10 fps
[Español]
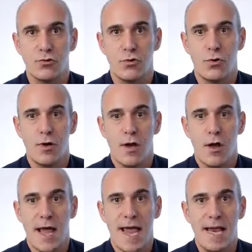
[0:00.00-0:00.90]
o
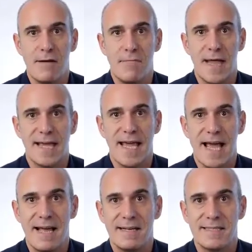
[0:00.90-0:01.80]
él ve que
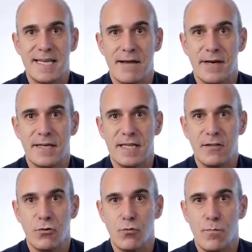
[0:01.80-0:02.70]
se ha
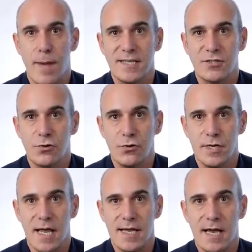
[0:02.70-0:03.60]
vertido un vaso
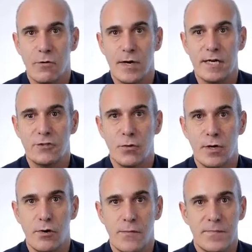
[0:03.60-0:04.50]
y hay agua en el
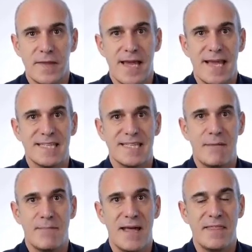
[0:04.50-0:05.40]
suelo, es
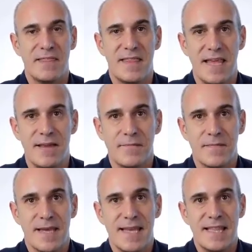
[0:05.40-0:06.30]
capaz de
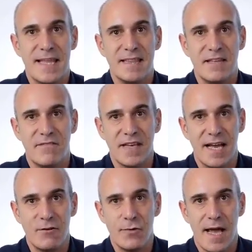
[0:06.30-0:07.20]

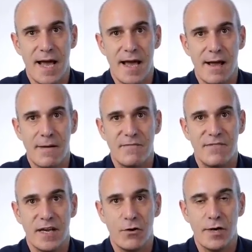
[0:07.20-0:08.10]
identificar una
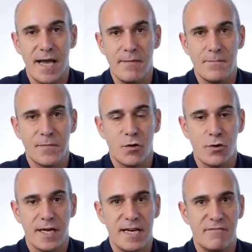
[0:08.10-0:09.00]
fregona,
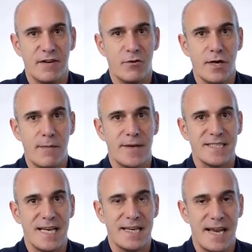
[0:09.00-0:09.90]
coger la fregona,
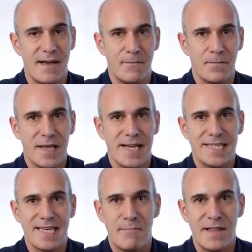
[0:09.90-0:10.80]
pasarla,
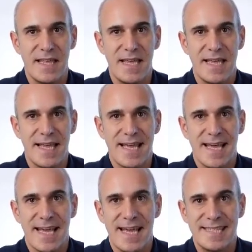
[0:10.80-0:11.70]
es capaz de
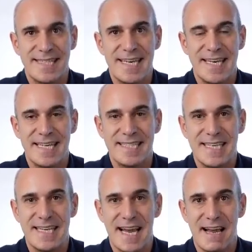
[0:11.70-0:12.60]
eh, sin,
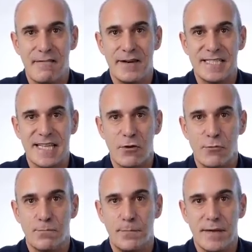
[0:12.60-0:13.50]
haber
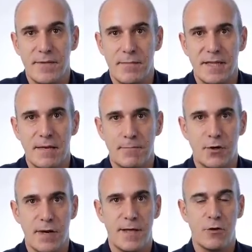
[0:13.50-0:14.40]
estado previamente
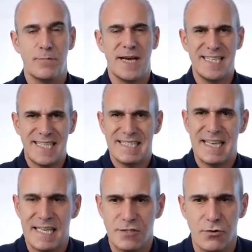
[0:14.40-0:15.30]
programado para esas
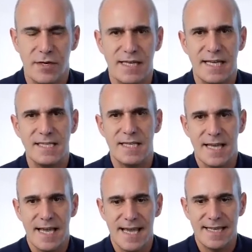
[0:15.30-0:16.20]
tareas concretas,
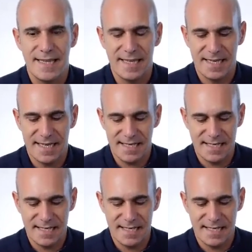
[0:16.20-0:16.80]
entenderlas e